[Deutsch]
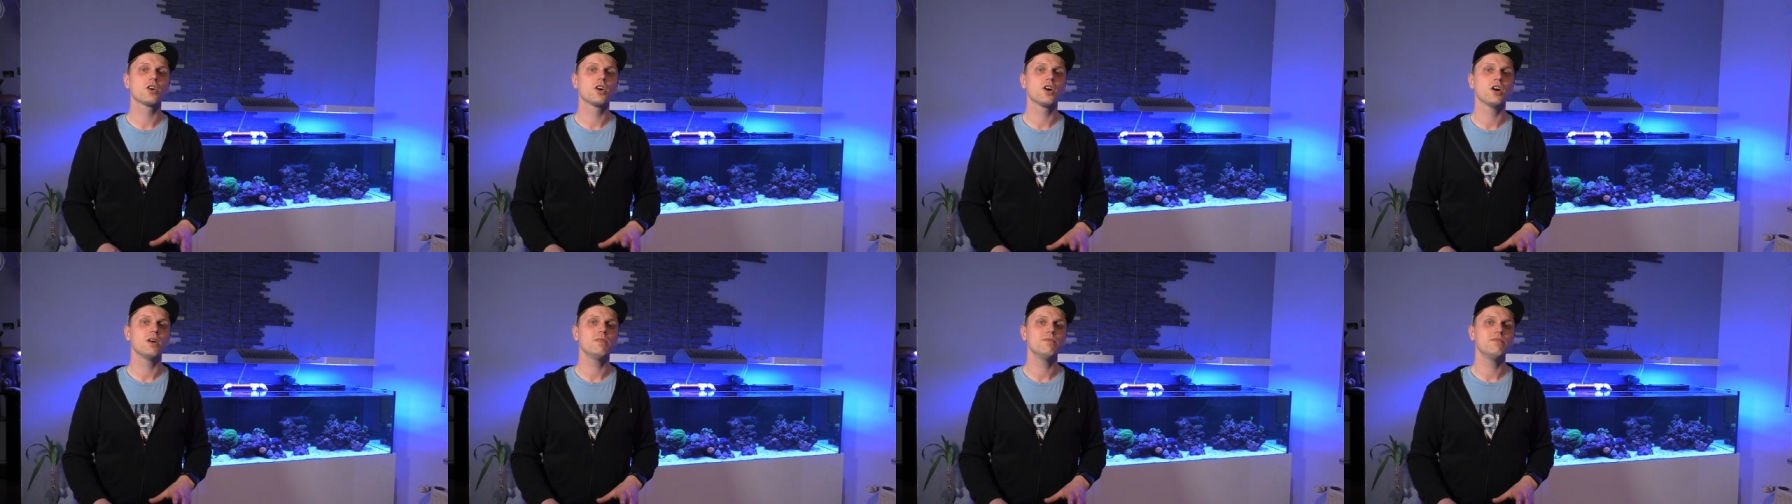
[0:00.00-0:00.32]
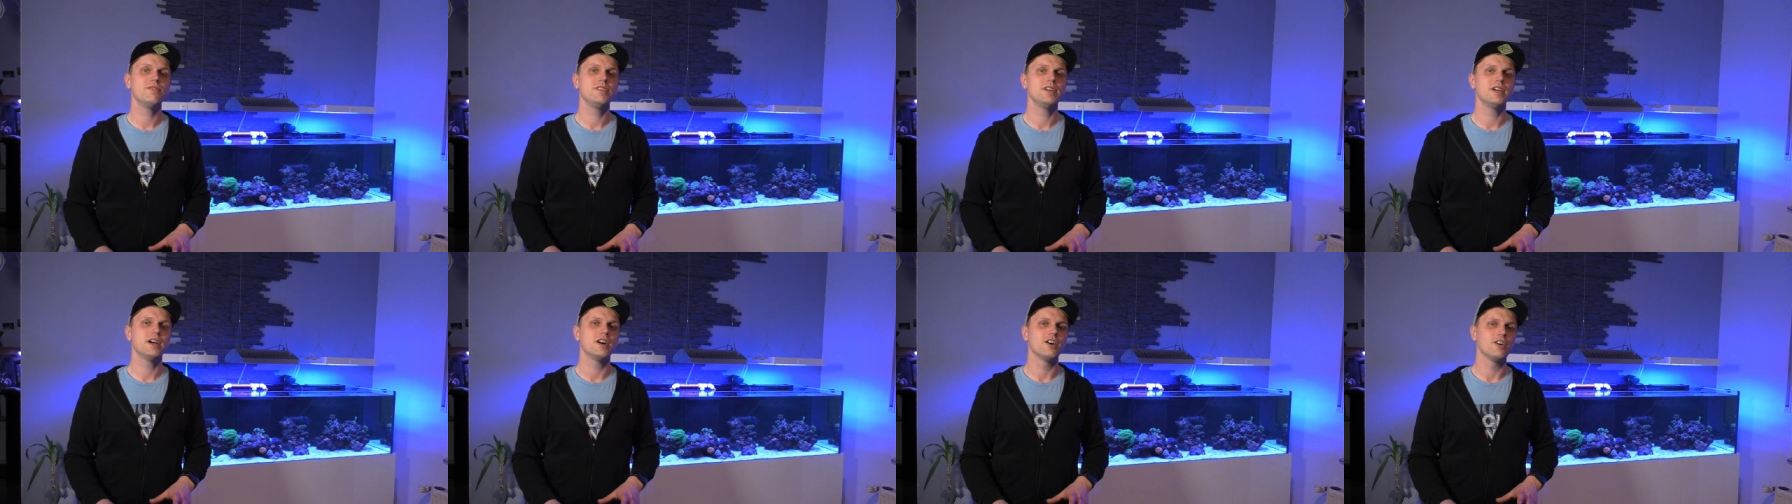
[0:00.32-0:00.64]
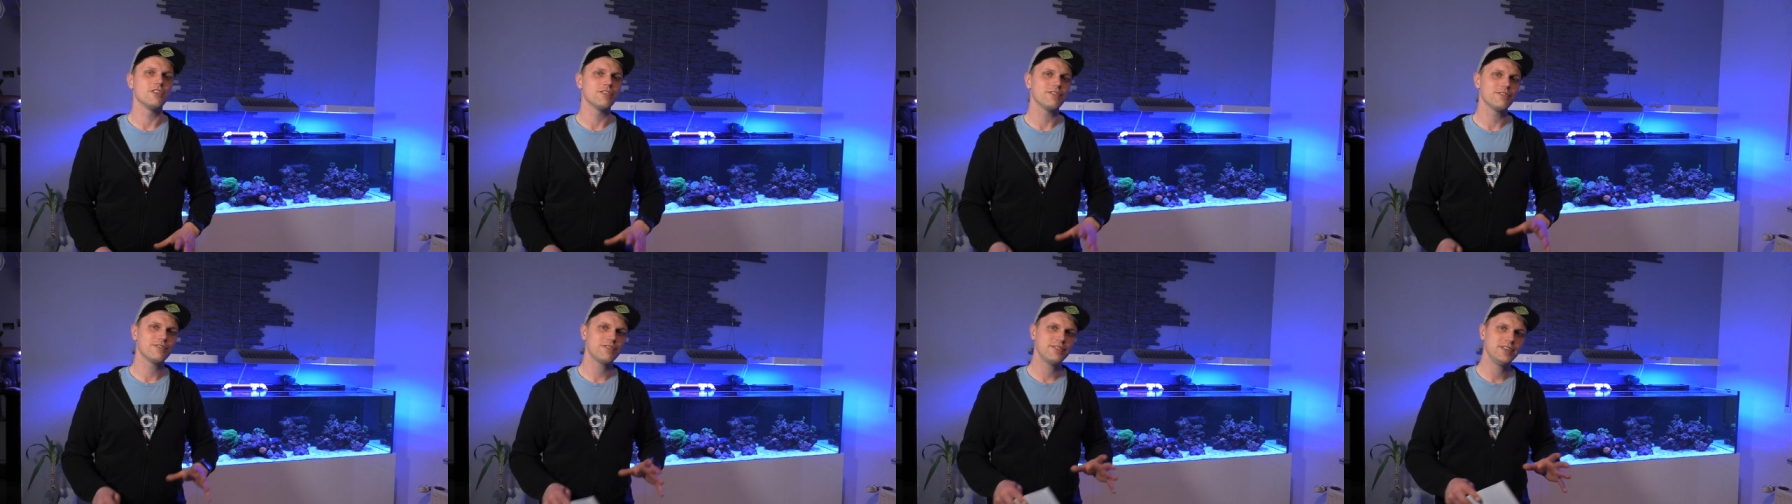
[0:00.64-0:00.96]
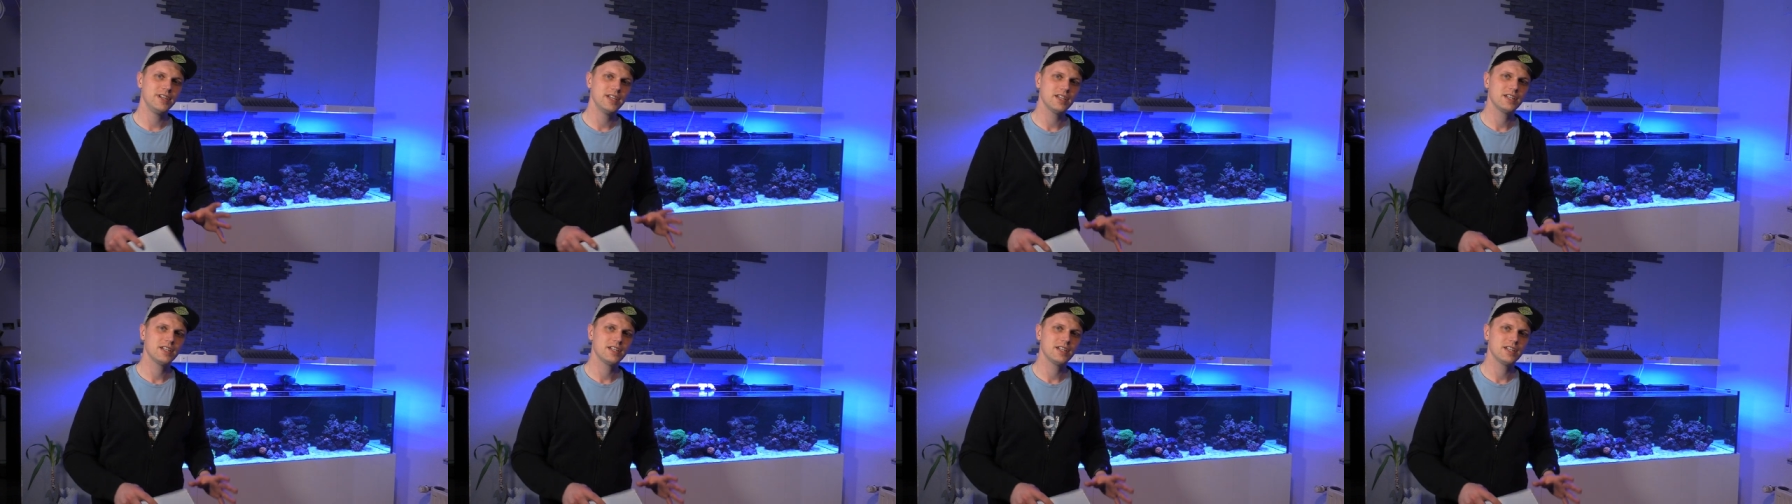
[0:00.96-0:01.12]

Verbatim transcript: kommen wir auf